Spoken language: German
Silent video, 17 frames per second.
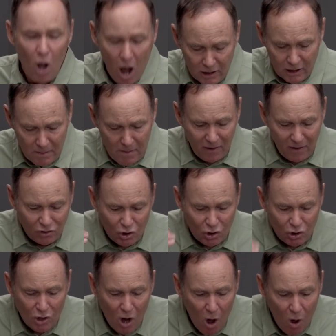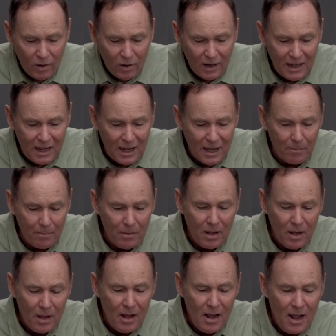Er musste also gegen seine eigene
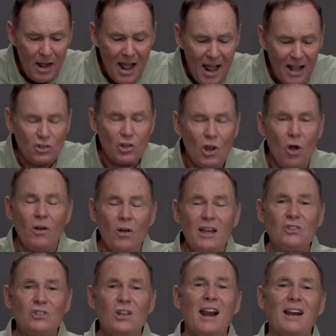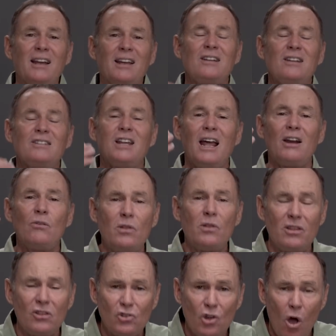Trauer und seine Erschöpfung
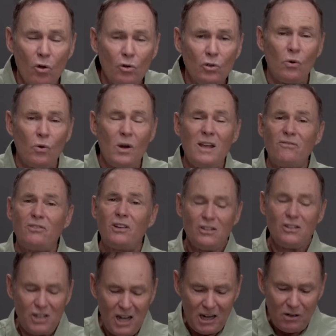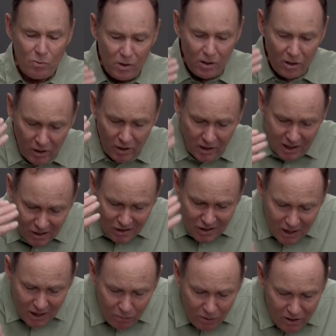ankämpfen, und diese Gruppe führen,
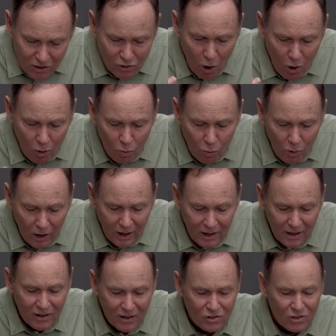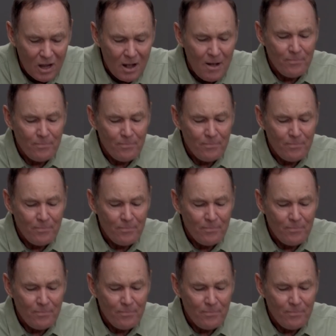die meuterte und